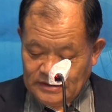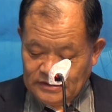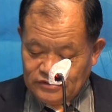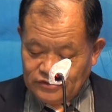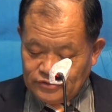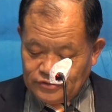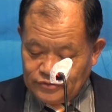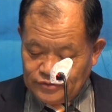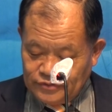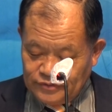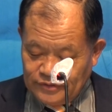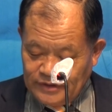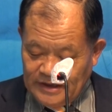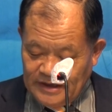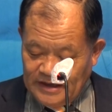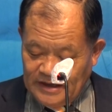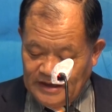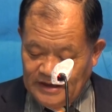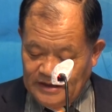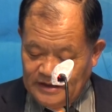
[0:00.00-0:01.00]
그
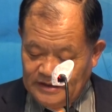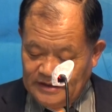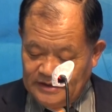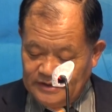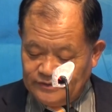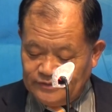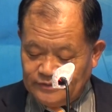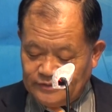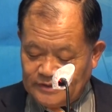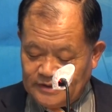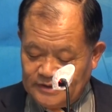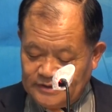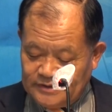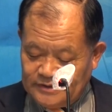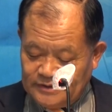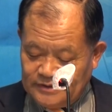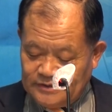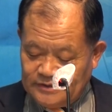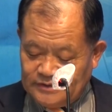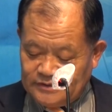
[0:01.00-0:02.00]
후에
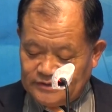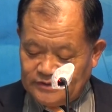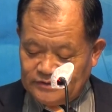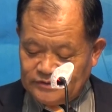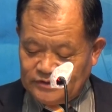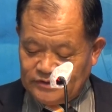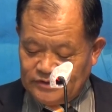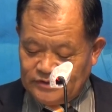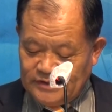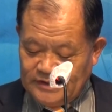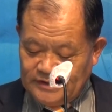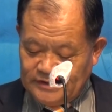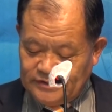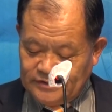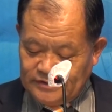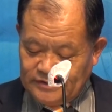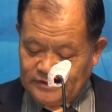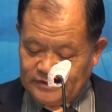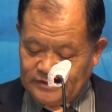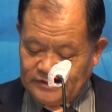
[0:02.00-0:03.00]
예수께서
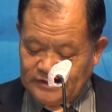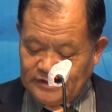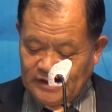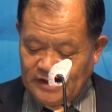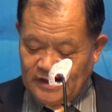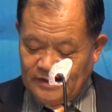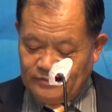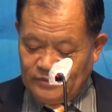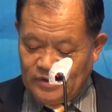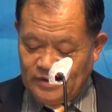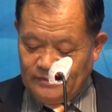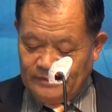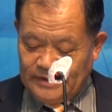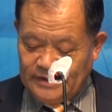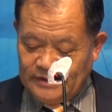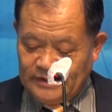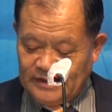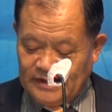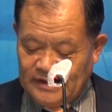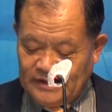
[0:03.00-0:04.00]
성전에서 그 사람을
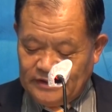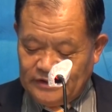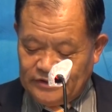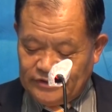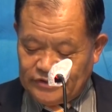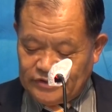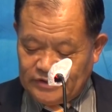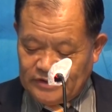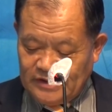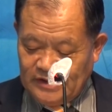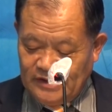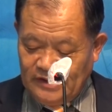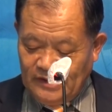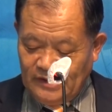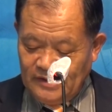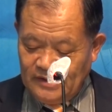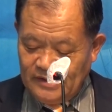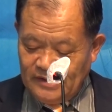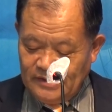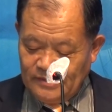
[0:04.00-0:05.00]
만나
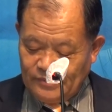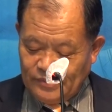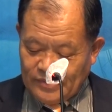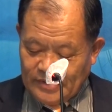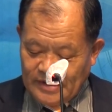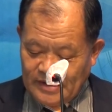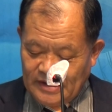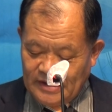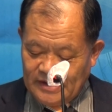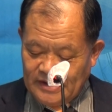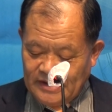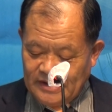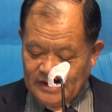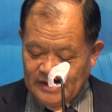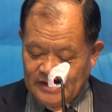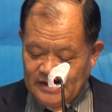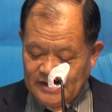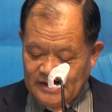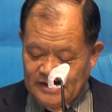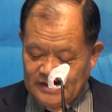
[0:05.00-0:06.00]
이르시되 보라
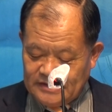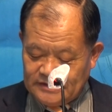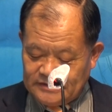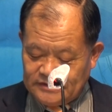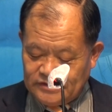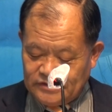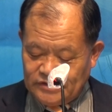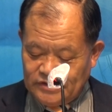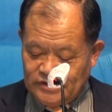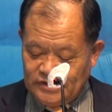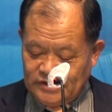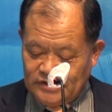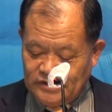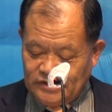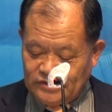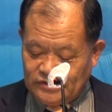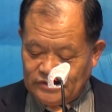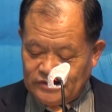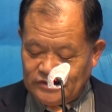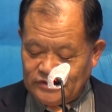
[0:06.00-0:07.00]
내가
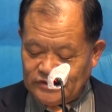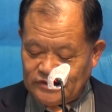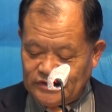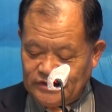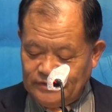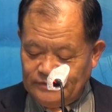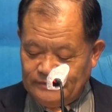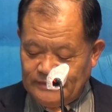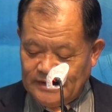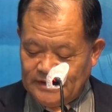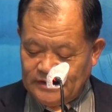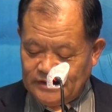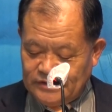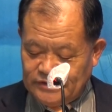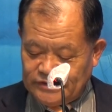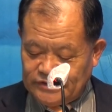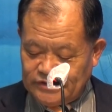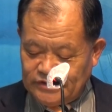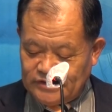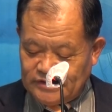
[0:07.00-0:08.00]
나왔으니 더 심한
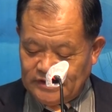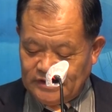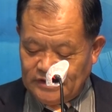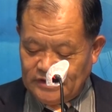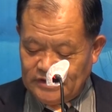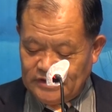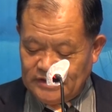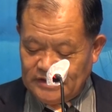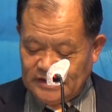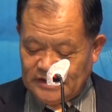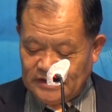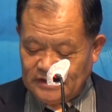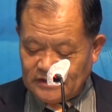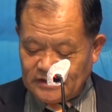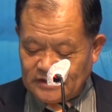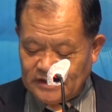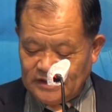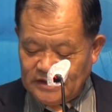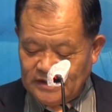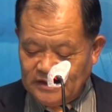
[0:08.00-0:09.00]
것이 생기지
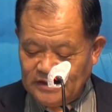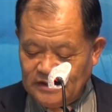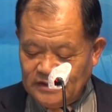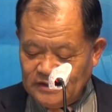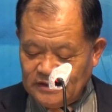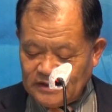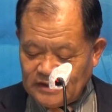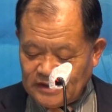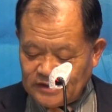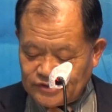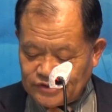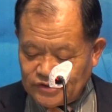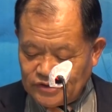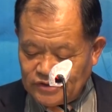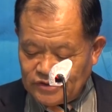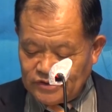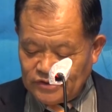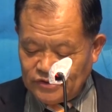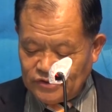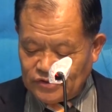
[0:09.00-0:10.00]
않게
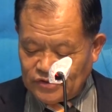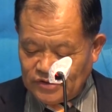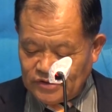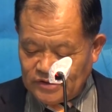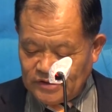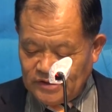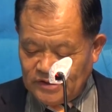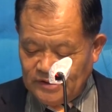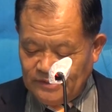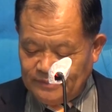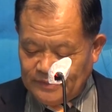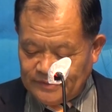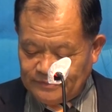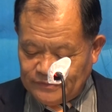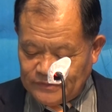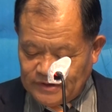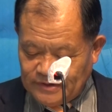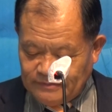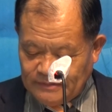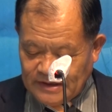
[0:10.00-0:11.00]
다시는 죄를
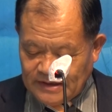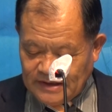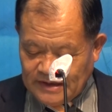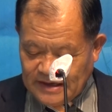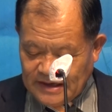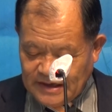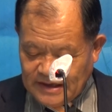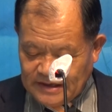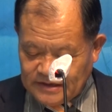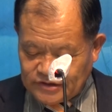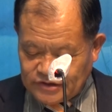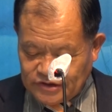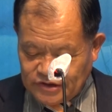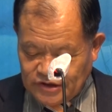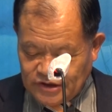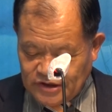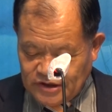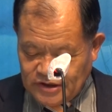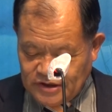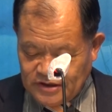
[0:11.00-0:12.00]
범치 말라
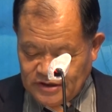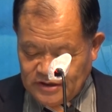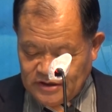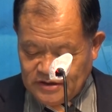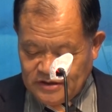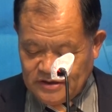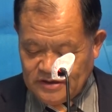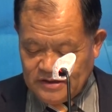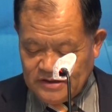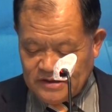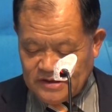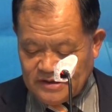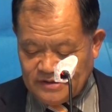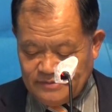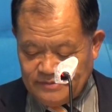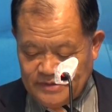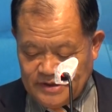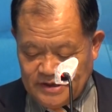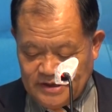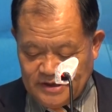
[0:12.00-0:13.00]
하시니
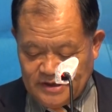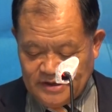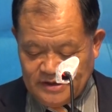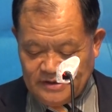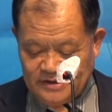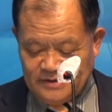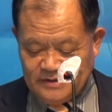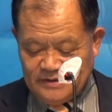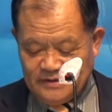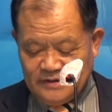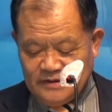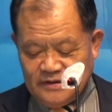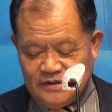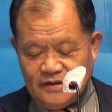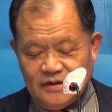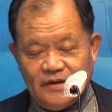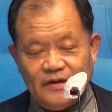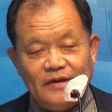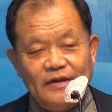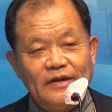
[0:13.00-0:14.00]
아멘
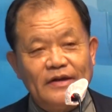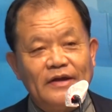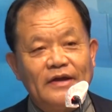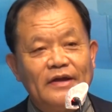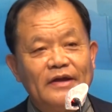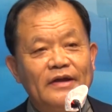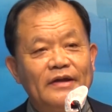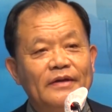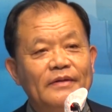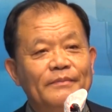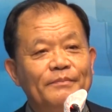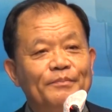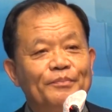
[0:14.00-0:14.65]
예.